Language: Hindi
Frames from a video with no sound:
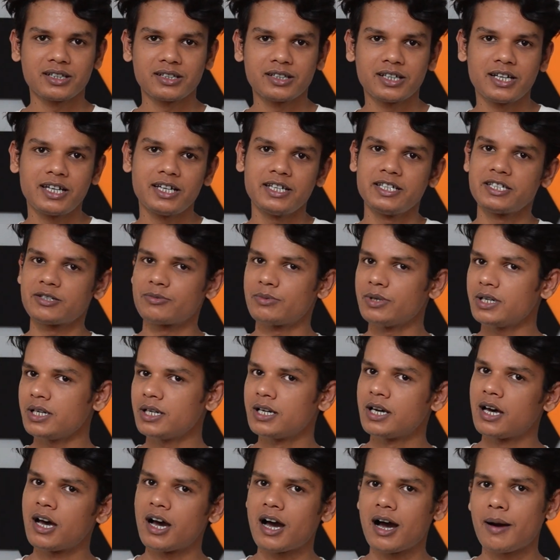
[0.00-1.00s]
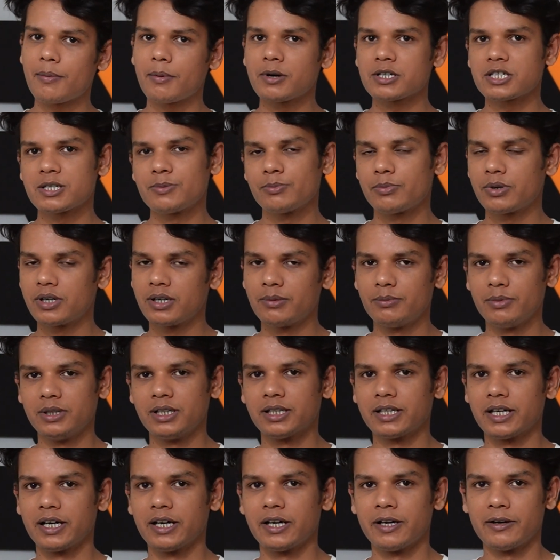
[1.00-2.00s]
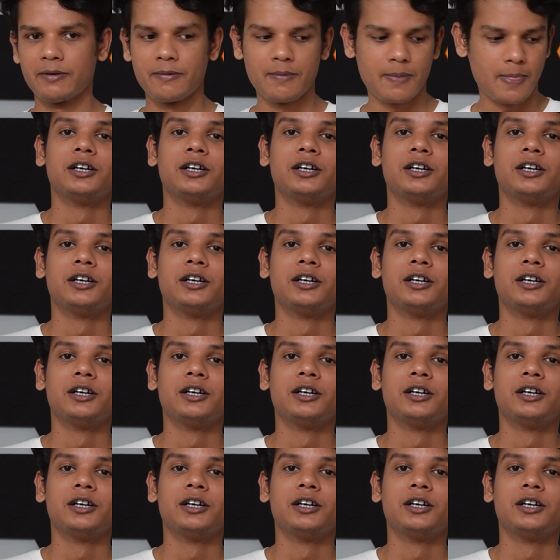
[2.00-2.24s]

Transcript: आता है इसमें आपका सिंपल मिलता है